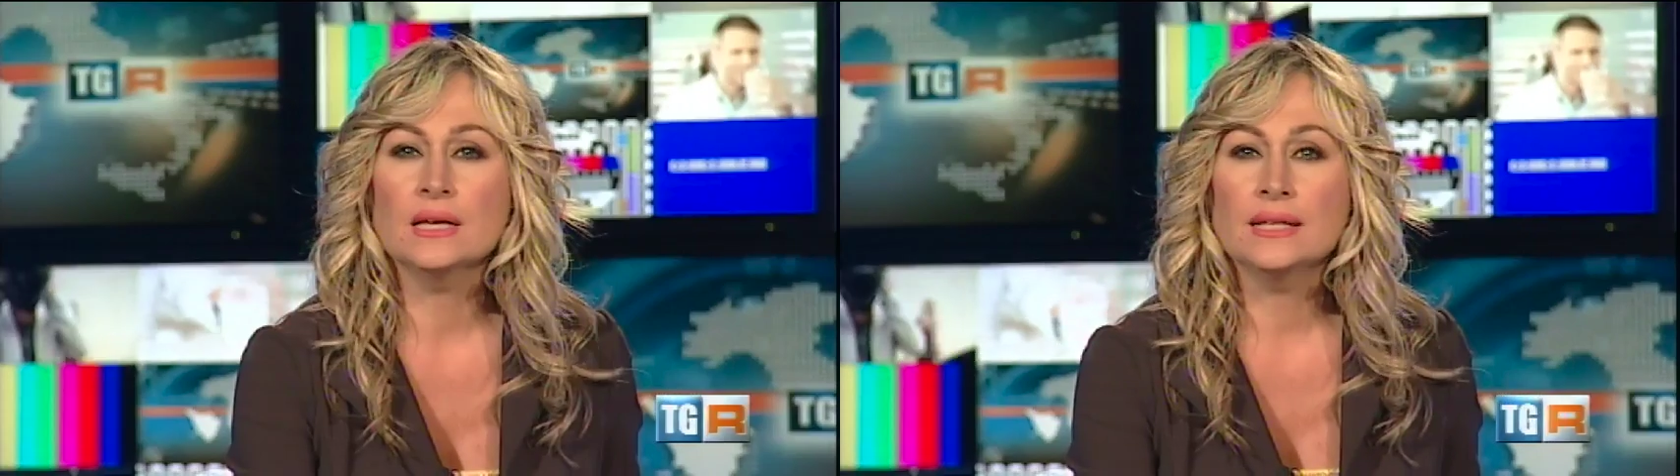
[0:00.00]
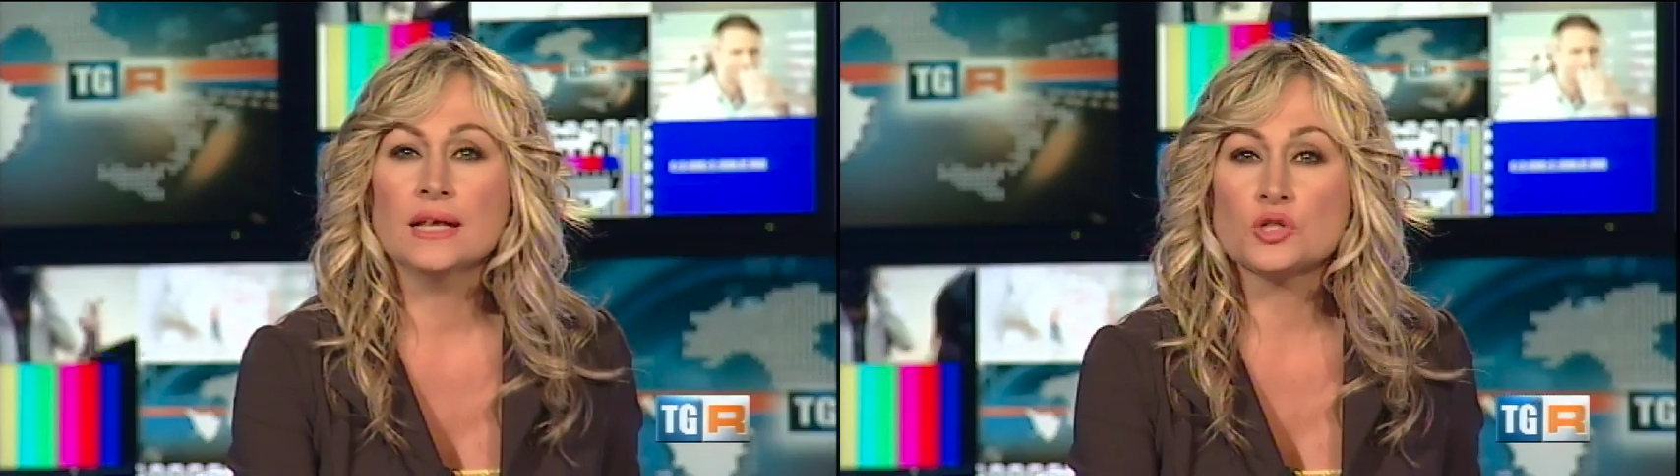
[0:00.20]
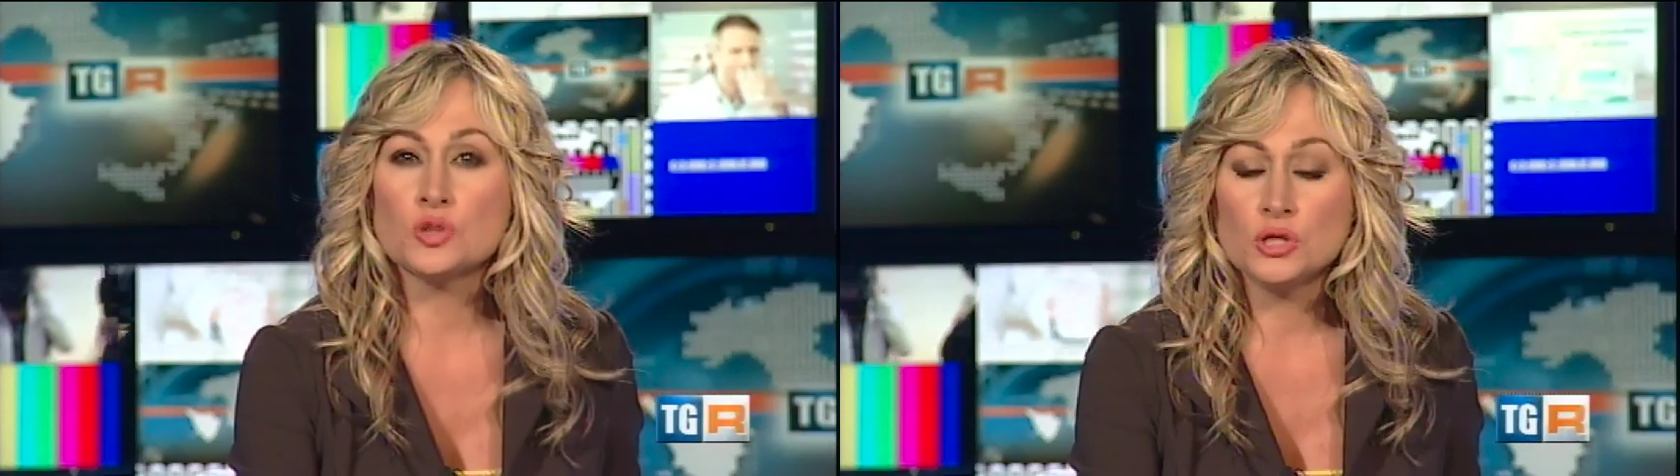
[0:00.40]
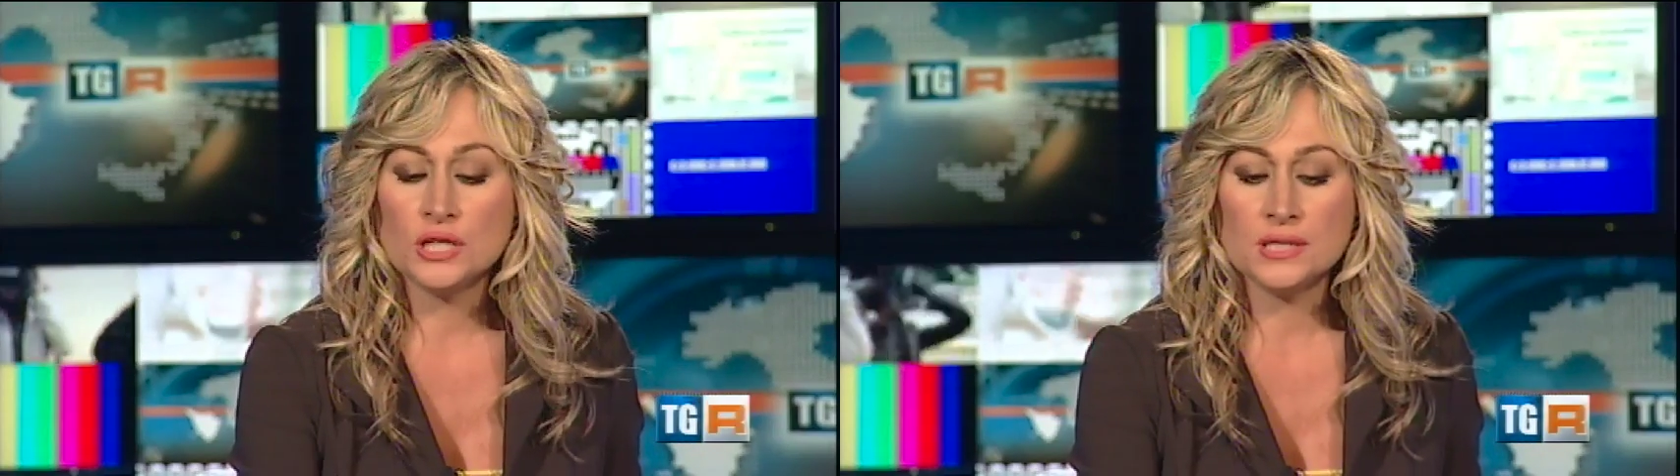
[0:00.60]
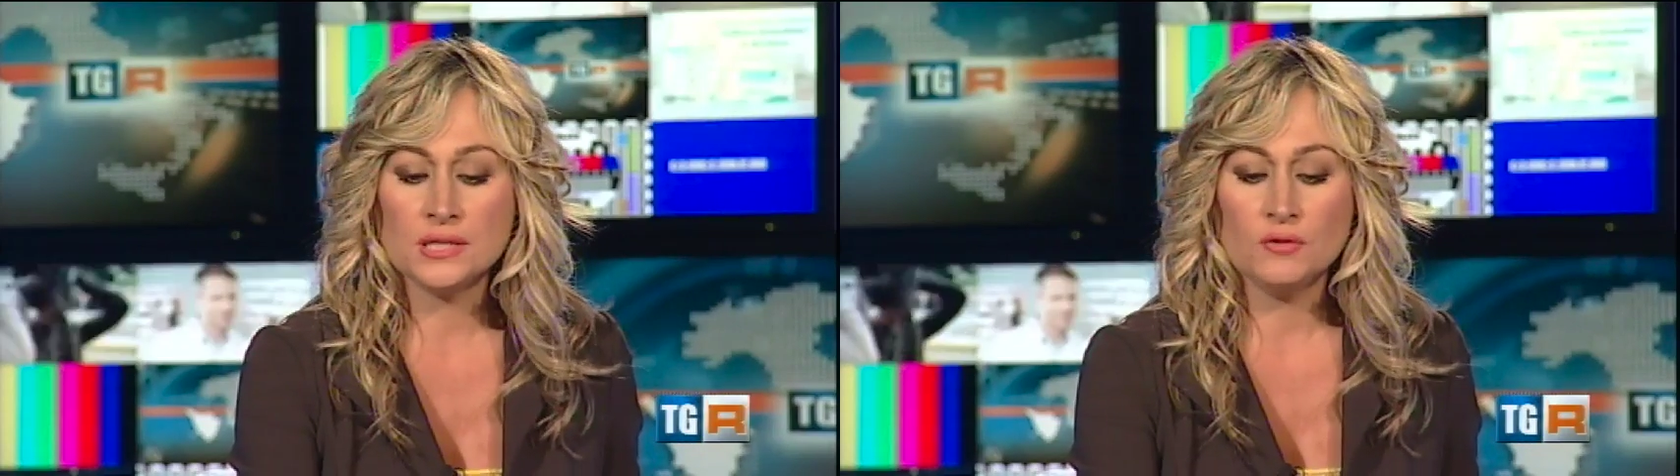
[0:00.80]
dal
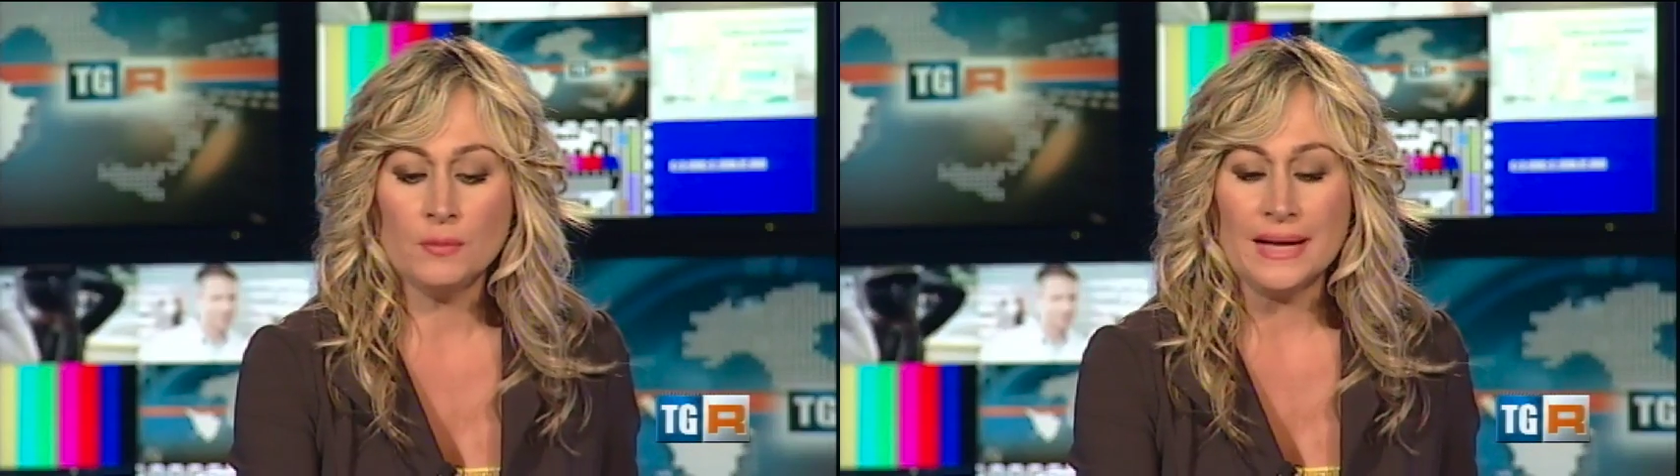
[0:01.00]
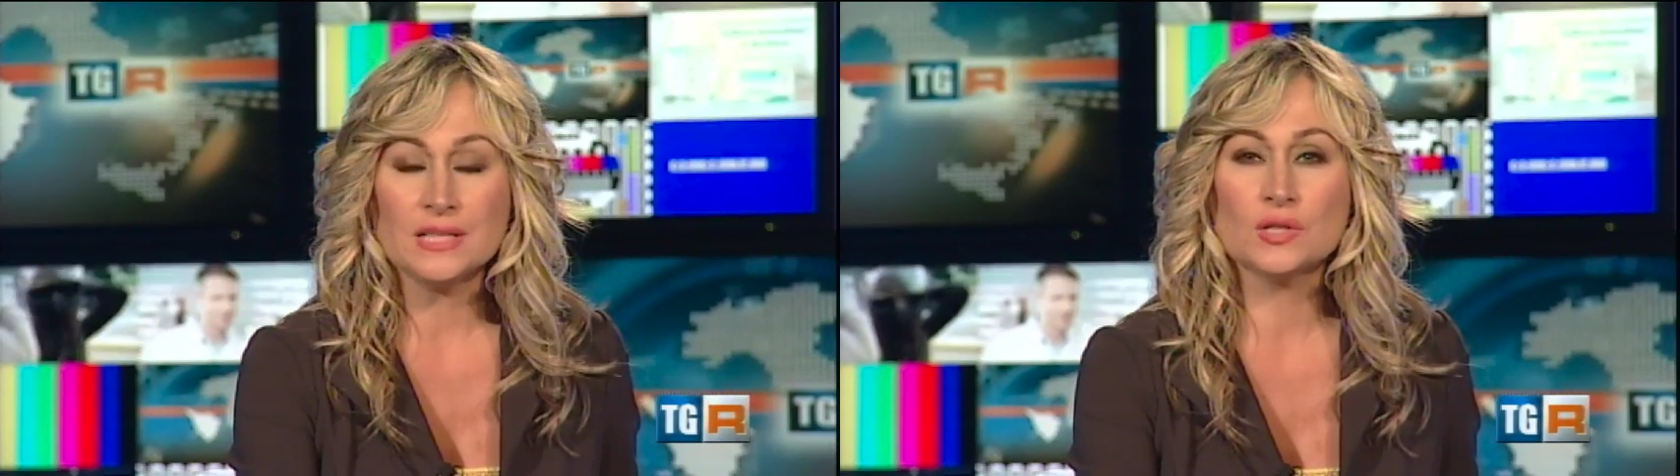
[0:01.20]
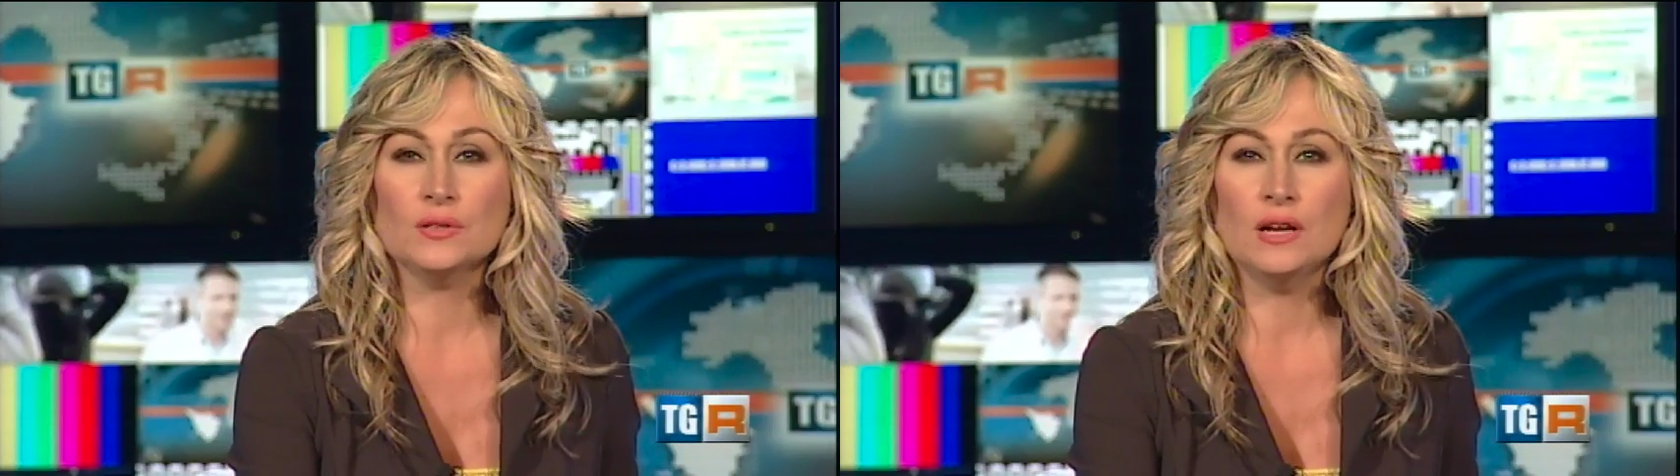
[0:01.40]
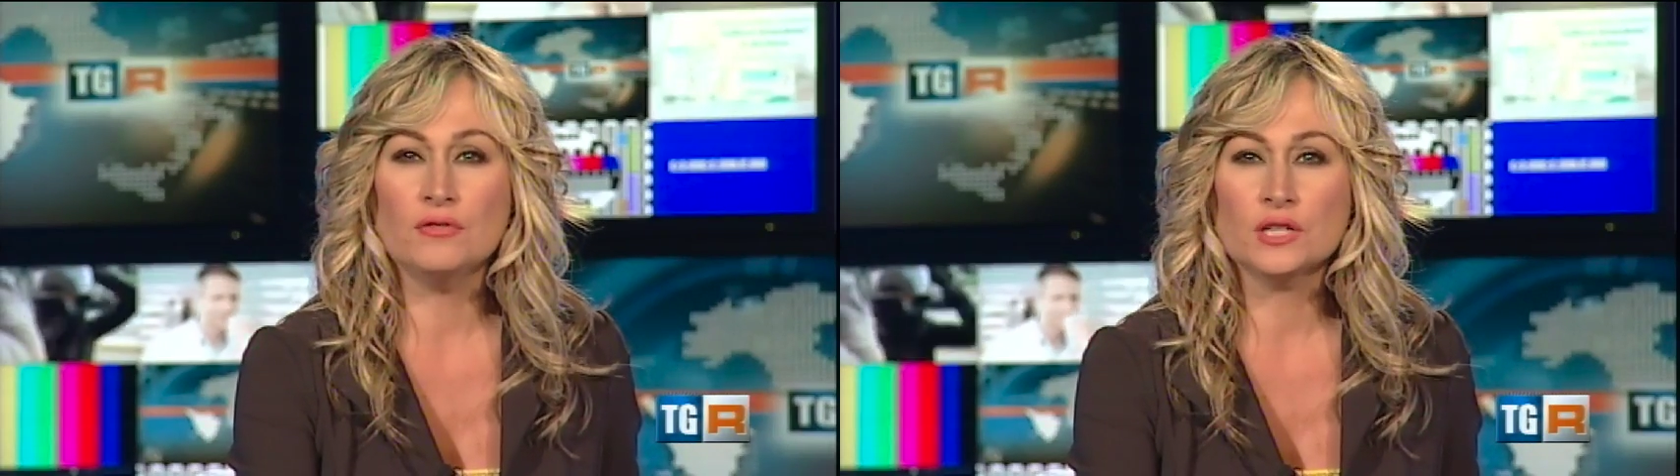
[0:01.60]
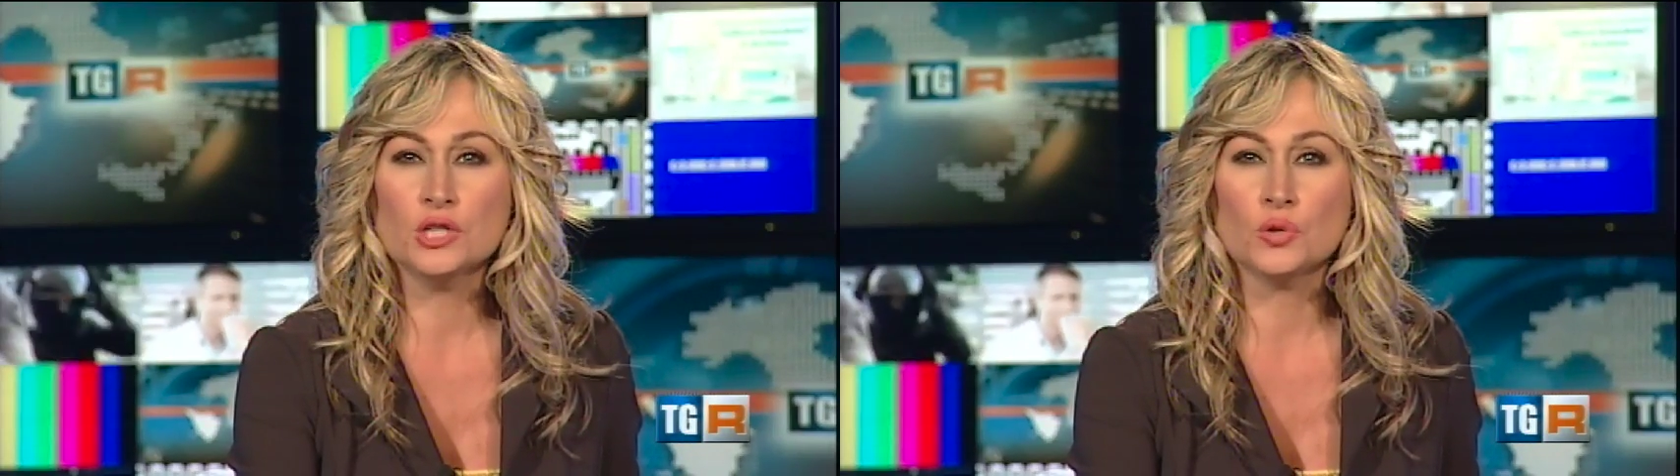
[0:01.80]
suggestivo masso delle
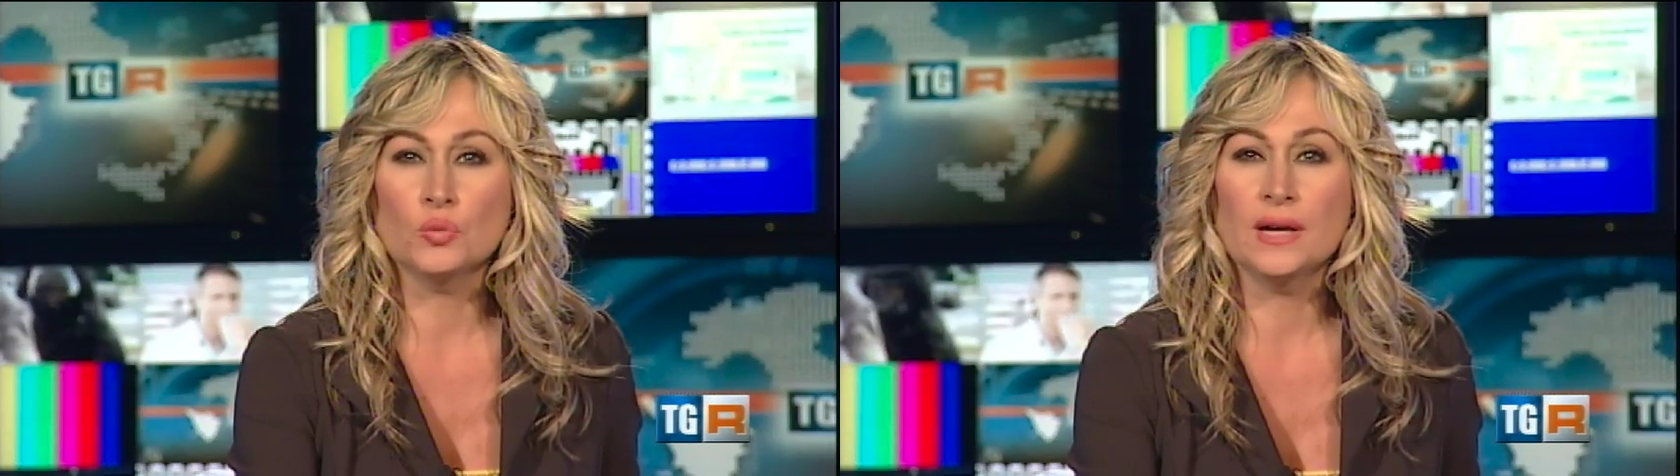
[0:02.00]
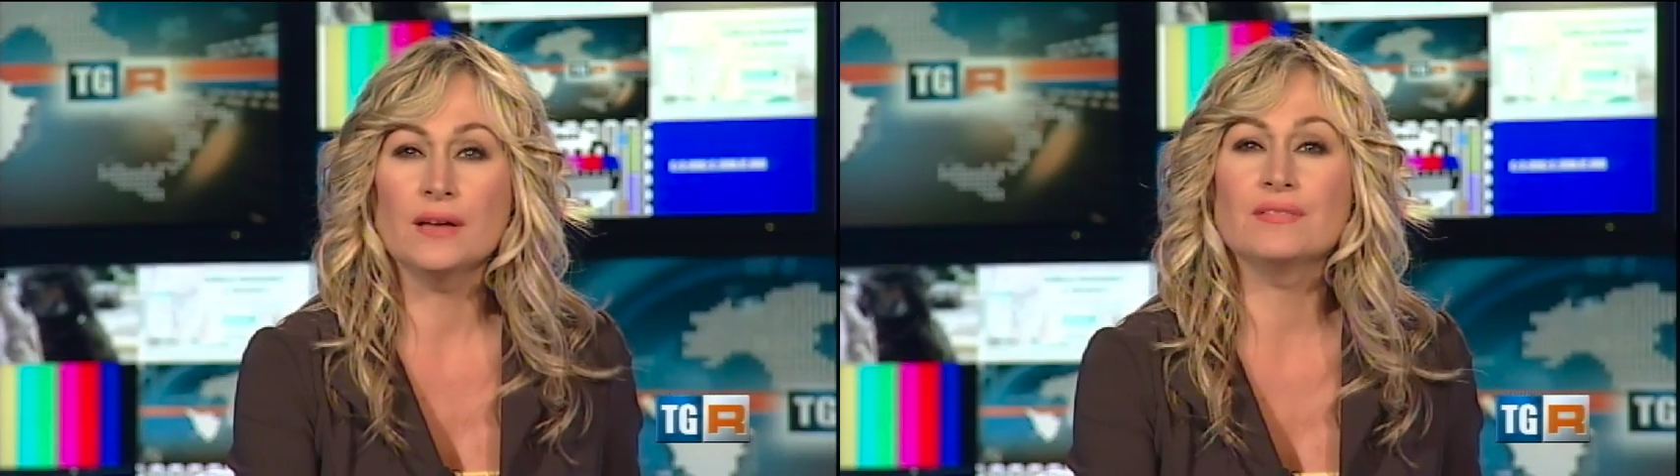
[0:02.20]
fanciulle.